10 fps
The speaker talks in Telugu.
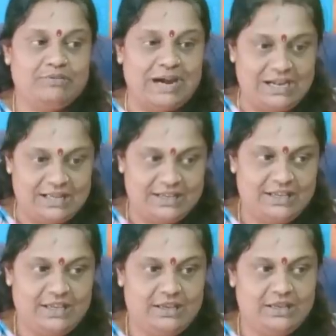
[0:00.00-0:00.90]

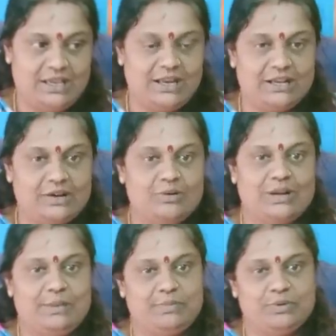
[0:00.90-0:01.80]
వాళ్ళకి ఏ రకం
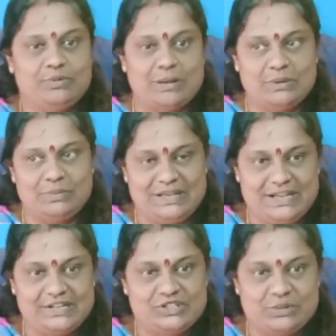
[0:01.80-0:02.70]
కూడా ఇప్పుడు మామూలు బిడ్డ
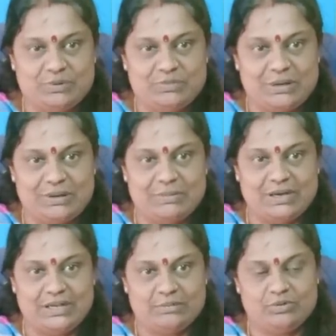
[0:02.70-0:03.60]
ఏడ్చినప్పుడు మనం
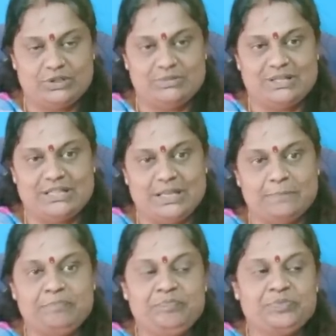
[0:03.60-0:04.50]
ఏమంటాము కొంతమంది
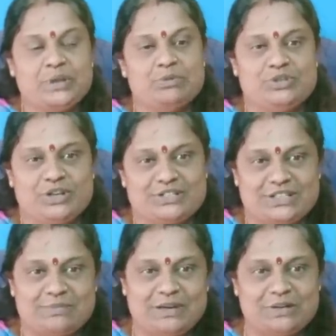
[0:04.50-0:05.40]
బుచ్చడు
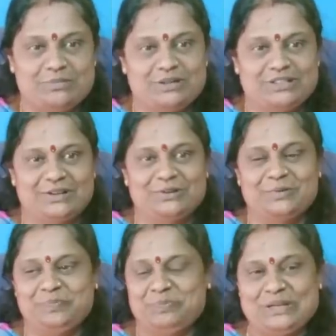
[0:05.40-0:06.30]
వస్తాడు పట్టకపోతాడు
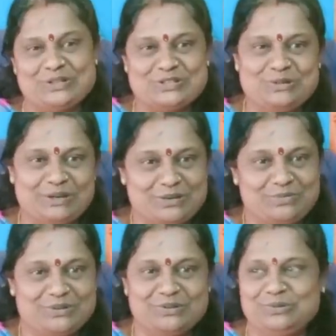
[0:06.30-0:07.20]
పిల్లి వస్తుంది
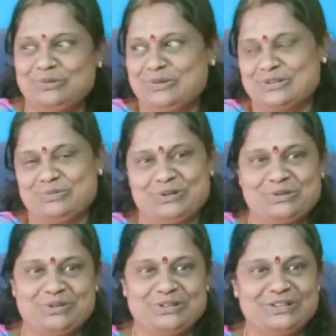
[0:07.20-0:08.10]
పట్టకపోతుంది కుక్క వస్తుంది
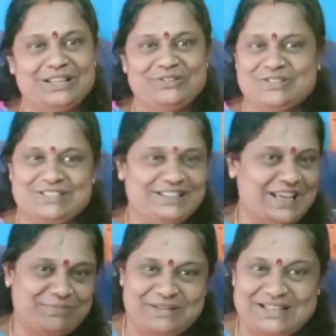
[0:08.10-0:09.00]
పట్టకపోతుంది అది
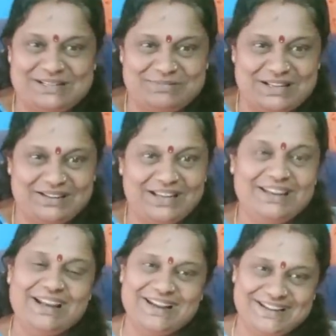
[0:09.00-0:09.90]
వస్తుంది అని చెప్తారు
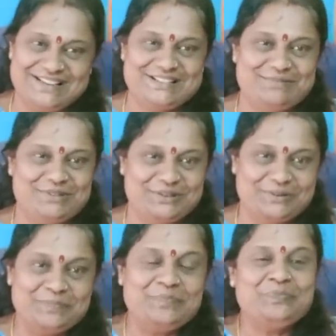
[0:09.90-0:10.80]
కానీ నాకు అట్లా ఇష్టం
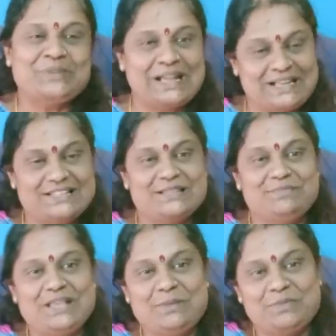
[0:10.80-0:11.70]
ఉండదు అట్లా
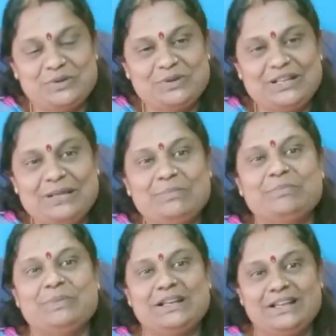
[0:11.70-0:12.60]
చెప్తే ఇప్పటి నుండి
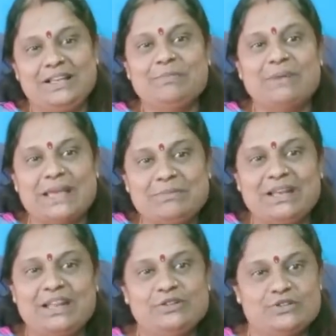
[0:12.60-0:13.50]
పిల్లలకి భయం
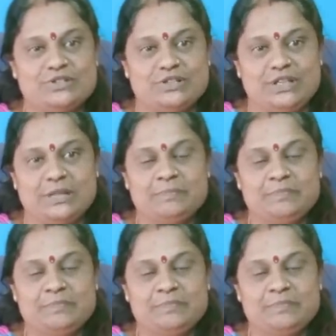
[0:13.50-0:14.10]
అనేది వస్తుంది